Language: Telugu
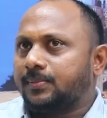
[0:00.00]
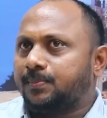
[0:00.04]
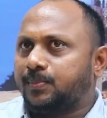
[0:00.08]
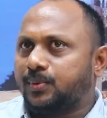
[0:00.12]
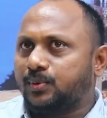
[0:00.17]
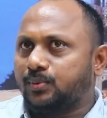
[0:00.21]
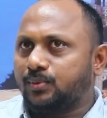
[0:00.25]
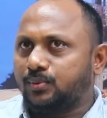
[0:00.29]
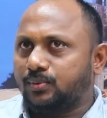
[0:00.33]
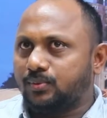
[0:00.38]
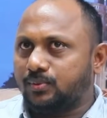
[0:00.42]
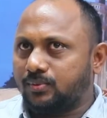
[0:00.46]

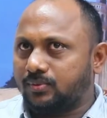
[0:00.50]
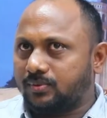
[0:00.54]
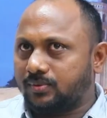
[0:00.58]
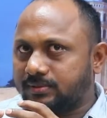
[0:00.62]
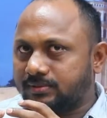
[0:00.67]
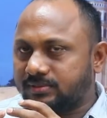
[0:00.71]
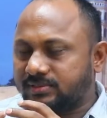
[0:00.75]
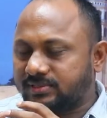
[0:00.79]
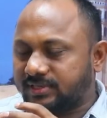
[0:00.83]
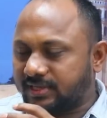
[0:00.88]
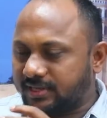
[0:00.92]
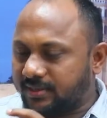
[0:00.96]
ఇప్పుడు
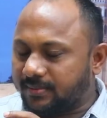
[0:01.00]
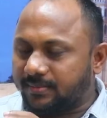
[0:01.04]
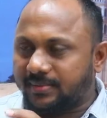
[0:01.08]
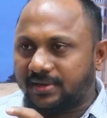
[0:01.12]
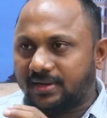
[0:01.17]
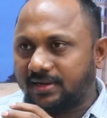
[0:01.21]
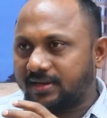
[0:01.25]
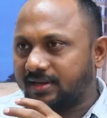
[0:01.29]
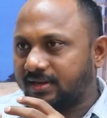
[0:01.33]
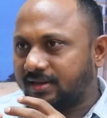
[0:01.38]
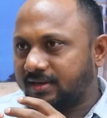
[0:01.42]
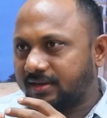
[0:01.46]
సినిమా
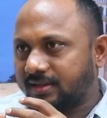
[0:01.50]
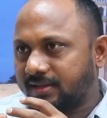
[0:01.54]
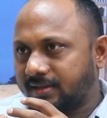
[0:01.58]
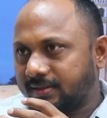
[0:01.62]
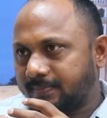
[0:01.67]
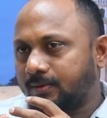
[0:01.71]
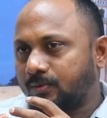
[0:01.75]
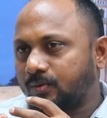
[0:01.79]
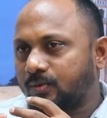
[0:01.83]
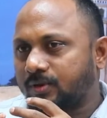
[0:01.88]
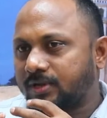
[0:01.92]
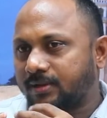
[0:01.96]
కానీ
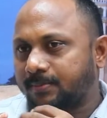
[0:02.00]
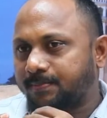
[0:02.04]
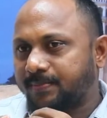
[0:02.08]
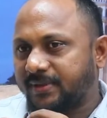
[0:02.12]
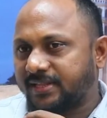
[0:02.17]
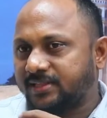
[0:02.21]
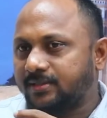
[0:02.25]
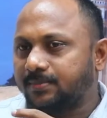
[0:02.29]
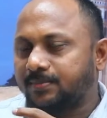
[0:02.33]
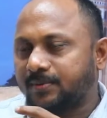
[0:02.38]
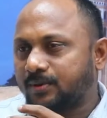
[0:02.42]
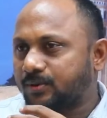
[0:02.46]
ఒక
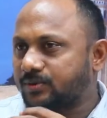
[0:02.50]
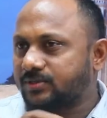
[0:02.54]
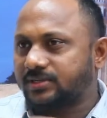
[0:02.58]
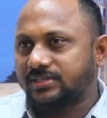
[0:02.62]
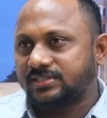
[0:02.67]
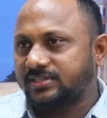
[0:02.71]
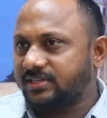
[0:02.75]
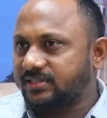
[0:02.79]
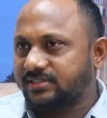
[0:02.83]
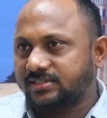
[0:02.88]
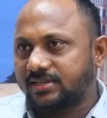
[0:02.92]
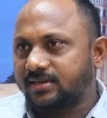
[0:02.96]
పెద్ద
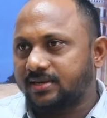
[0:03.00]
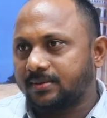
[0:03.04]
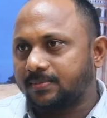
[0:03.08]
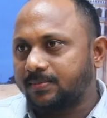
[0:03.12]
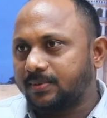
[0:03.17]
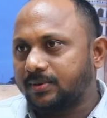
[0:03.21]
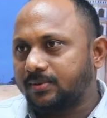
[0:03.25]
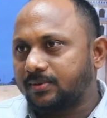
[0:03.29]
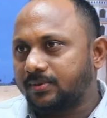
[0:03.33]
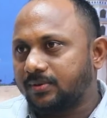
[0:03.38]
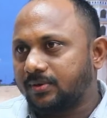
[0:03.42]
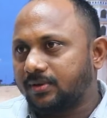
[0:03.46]
ప్రాజెక్ట్
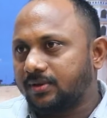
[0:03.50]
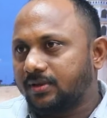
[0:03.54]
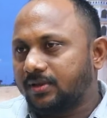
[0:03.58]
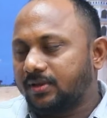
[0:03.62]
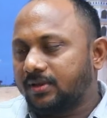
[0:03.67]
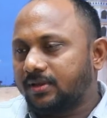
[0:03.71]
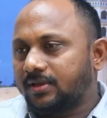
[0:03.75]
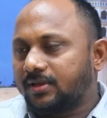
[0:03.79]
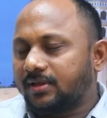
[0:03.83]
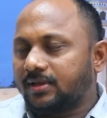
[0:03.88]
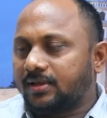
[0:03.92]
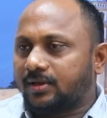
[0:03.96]
చేసేటప్పుడు
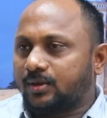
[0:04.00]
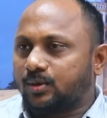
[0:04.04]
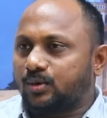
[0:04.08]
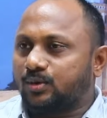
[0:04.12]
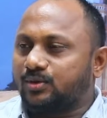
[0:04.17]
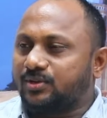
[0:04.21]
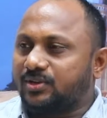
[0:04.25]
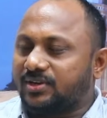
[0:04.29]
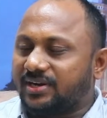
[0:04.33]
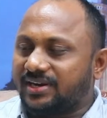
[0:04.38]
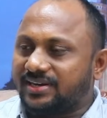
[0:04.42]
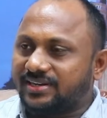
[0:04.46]

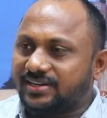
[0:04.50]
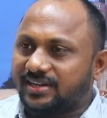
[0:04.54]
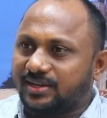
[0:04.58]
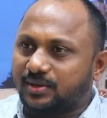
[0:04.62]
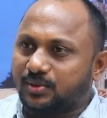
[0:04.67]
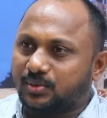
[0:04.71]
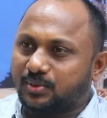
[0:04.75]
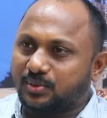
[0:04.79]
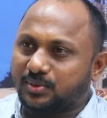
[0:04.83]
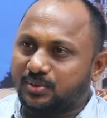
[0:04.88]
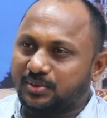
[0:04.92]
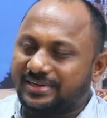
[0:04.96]
కొందరు
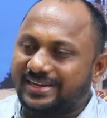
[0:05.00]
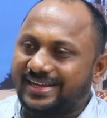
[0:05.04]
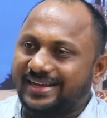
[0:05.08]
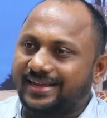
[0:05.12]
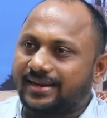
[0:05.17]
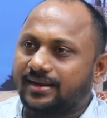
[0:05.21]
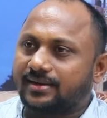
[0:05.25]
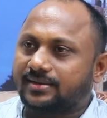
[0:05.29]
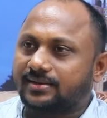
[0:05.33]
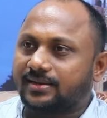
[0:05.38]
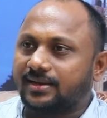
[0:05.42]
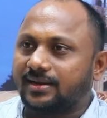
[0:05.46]
అంటారు
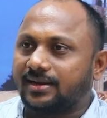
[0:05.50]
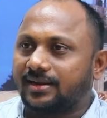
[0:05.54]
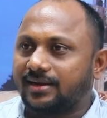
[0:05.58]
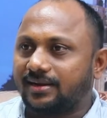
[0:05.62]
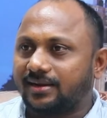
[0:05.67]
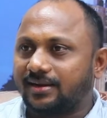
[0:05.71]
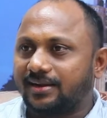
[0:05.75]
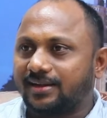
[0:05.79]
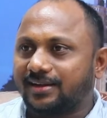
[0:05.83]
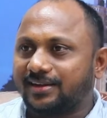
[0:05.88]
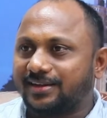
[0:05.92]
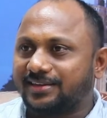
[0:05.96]
డైరెక్టర్
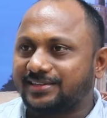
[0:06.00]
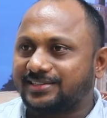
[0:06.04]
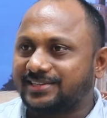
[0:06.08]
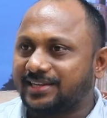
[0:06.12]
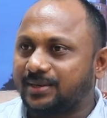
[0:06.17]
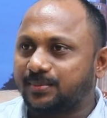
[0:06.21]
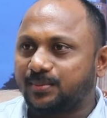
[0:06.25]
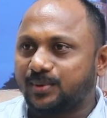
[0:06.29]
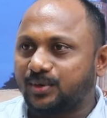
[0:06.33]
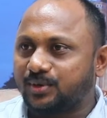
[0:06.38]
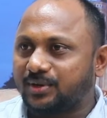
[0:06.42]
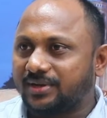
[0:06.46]
అండ్
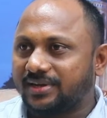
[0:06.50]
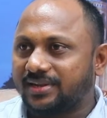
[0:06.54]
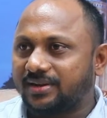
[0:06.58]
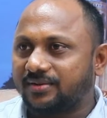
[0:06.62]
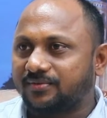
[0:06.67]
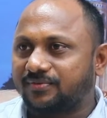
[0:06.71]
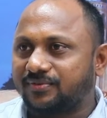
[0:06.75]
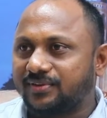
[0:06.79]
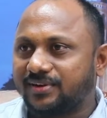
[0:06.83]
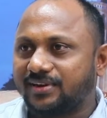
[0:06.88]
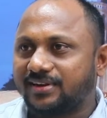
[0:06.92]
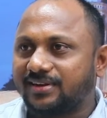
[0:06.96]

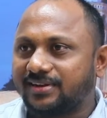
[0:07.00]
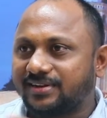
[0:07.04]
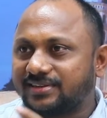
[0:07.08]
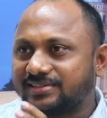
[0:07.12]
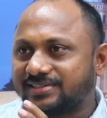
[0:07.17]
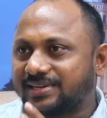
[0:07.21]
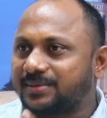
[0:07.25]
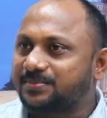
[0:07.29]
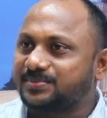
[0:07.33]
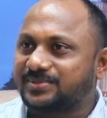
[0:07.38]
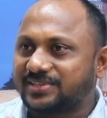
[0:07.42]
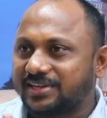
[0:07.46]
సినిమాటోగ్రాఫర్
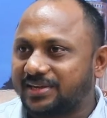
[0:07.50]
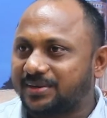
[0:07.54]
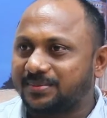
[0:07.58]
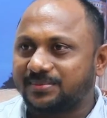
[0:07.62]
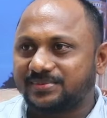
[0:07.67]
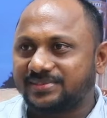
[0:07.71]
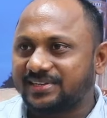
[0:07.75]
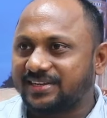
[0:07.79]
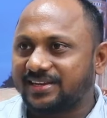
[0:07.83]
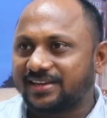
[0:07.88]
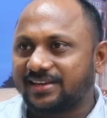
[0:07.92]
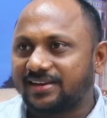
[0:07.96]
సంసారం
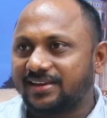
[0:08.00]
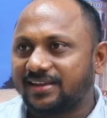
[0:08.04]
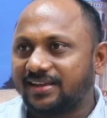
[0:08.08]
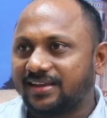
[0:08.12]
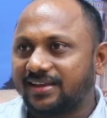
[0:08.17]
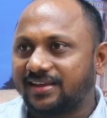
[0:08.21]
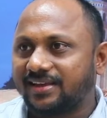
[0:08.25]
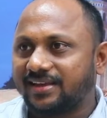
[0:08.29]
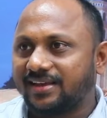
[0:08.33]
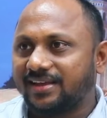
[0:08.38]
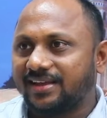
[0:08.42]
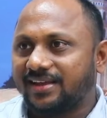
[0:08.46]
చేయాలి
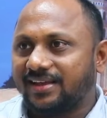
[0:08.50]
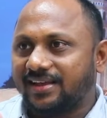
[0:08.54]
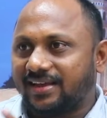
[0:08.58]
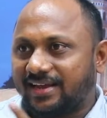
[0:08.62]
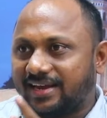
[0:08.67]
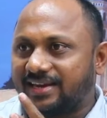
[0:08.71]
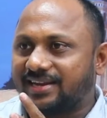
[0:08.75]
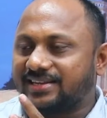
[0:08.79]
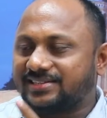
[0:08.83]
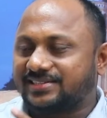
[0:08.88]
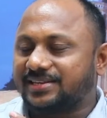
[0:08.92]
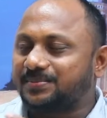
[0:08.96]

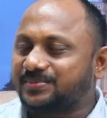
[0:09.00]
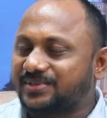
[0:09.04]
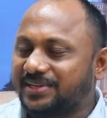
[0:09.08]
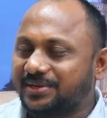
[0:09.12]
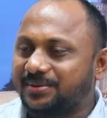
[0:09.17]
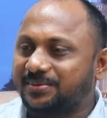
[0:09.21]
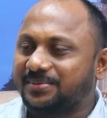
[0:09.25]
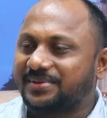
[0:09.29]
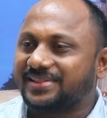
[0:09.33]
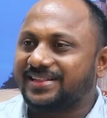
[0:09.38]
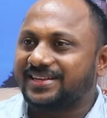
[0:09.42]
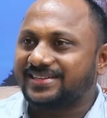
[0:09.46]
అంటే
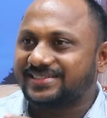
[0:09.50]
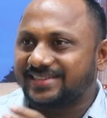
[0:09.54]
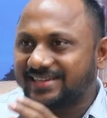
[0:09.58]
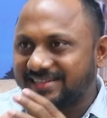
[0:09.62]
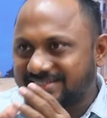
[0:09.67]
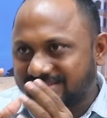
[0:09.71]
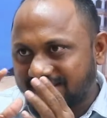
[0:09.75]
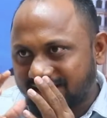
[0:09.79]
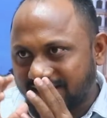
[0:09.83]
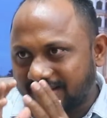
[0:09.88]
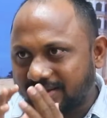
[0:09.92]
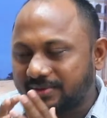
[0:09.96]
సంసారం ఇన్ ద
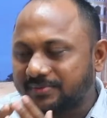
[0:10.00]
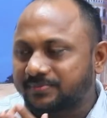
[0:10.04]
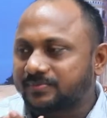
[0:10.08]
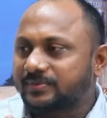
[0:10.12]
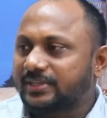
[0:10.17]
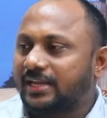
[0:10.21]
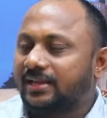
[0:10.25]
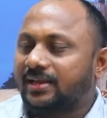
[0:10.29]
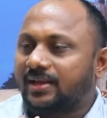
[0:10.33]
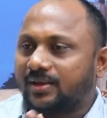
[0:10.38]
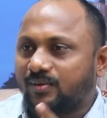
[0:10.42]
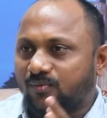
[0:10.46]
సెన్స్ లైక్
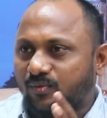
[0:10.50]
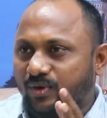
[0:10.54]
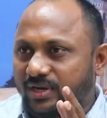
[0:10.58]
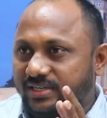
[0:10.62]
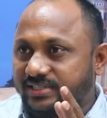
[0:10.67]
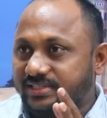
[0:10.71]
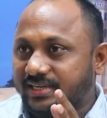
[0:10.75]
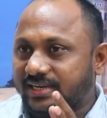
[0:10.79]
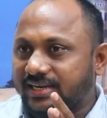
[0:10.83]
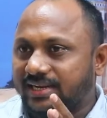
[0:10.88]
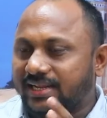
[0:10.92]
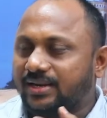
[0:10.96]
వాళ్ళ
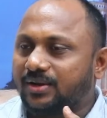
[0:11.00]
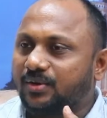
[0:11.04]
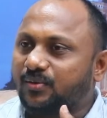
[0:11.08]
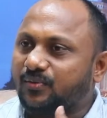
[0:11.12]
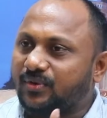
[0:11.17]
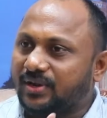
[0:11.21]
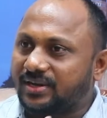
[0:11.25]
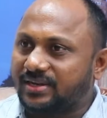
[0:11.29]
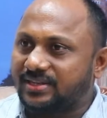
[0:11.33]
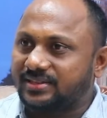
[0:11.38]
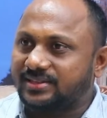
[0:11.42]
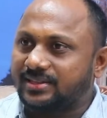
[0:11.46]
జర్నీలో
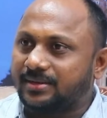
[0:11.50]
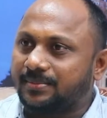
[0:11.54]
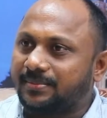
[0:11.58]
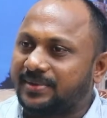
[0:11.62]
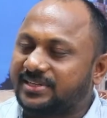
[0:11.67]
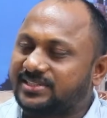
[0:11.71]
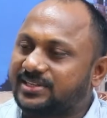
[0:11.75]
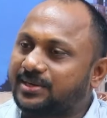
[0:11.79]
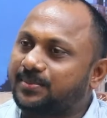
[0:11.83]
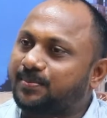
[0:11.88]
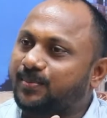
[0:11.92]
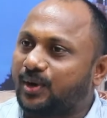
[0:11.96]
వాళ్ళిద్దరి
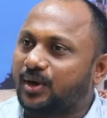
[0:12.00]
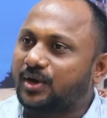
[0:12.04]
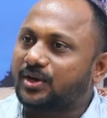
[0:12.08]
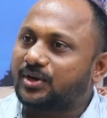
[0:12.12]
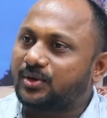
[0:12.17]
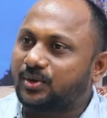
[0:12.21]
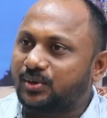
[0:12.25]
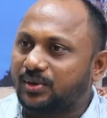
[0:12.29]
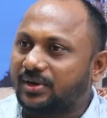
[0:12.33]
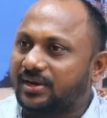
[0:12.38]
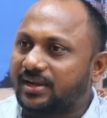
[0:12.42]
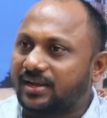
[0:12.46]
మధ్యన
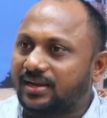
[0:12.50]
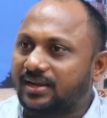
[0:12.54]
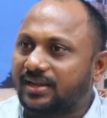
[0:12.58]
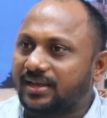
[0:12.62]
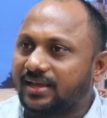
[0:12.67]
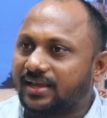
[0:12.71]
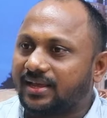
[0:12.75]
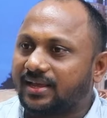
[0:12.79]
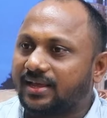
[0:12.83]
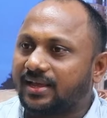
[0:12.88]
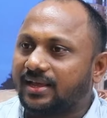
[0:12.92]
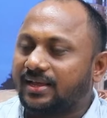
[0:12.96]
బాండ్ ఉండాలి